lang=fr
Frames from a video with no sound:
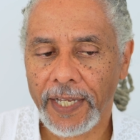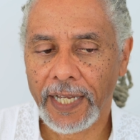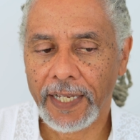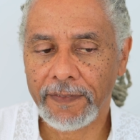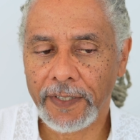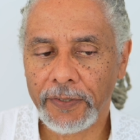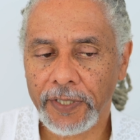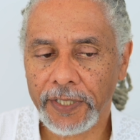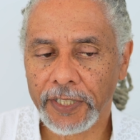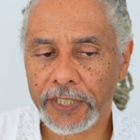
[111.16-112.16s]
avait
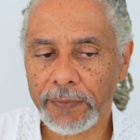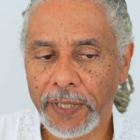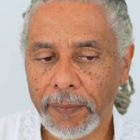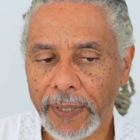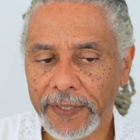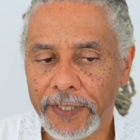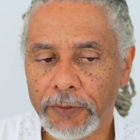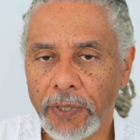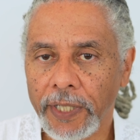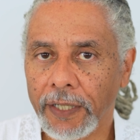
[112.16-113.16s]
une énergie bien
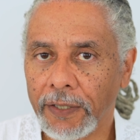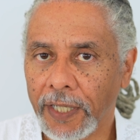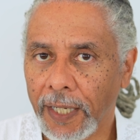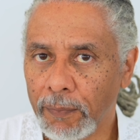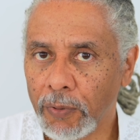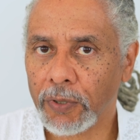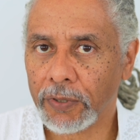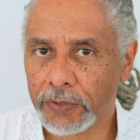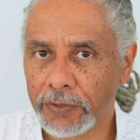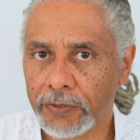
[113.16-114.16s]
particulière en
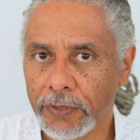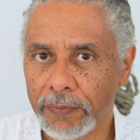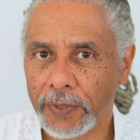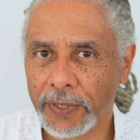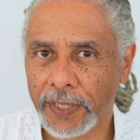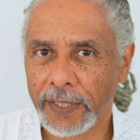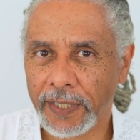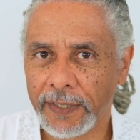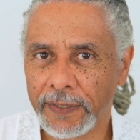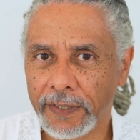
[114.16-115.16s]
rapport justement
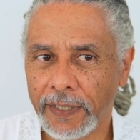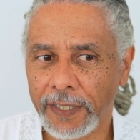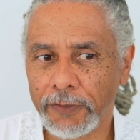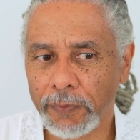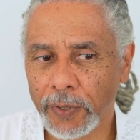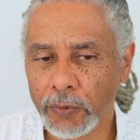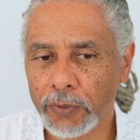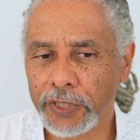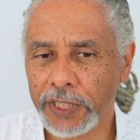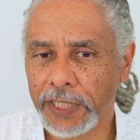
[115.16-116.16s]
à, la
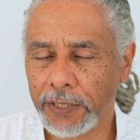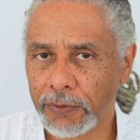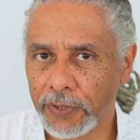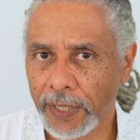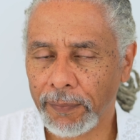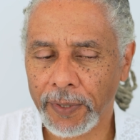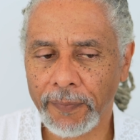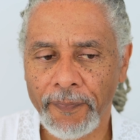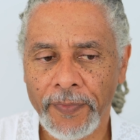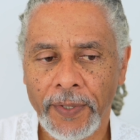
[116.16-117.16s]
numérologie
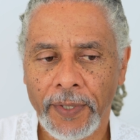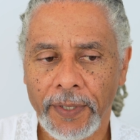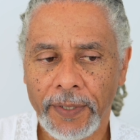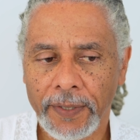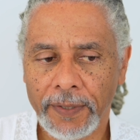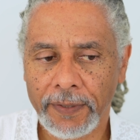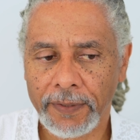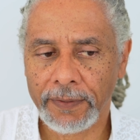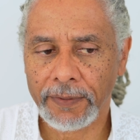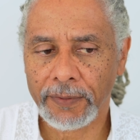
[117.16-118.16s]
notamment
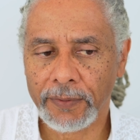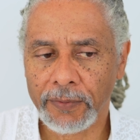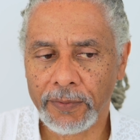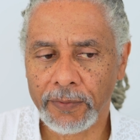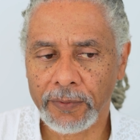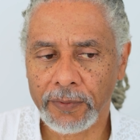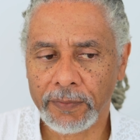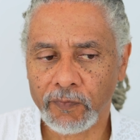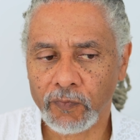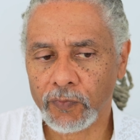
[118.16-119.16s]
euh,
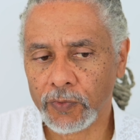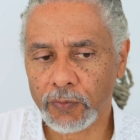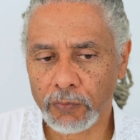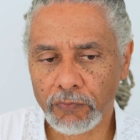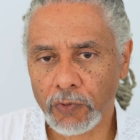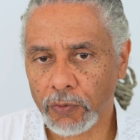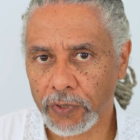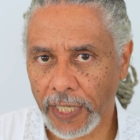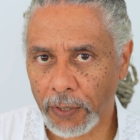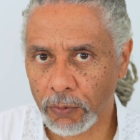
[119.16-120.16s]
au,
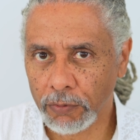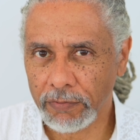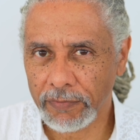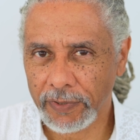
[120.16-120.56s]
tarot.